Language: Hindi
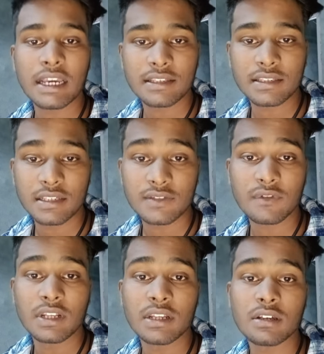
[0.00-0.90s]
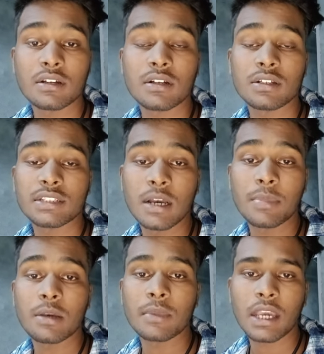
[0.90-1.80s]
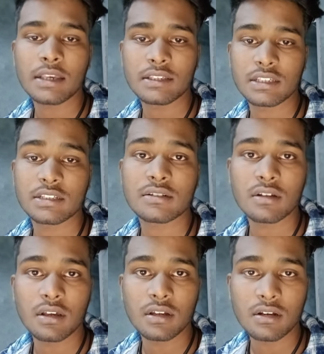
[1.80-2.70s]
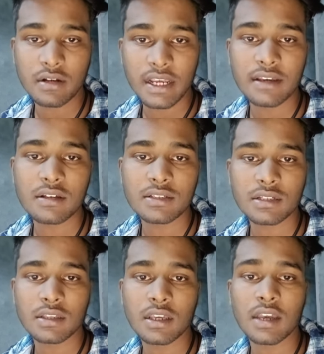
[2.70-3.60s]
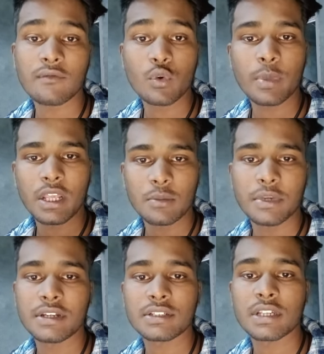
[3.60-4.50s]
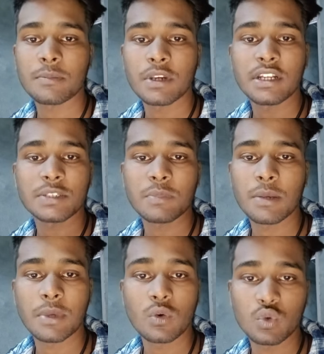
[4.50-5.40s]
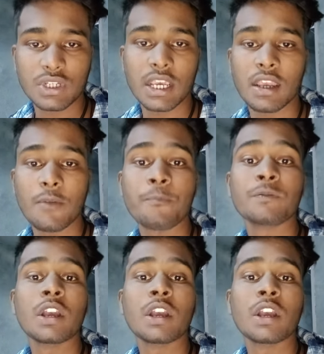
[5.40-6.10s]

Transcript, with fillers: एक्सेस वाल जहाँ पे हम एक्सेस ट्राई कर सकते हैं वो पैरामीटर्स आपके डिस्प्ले पे हो जाएंगे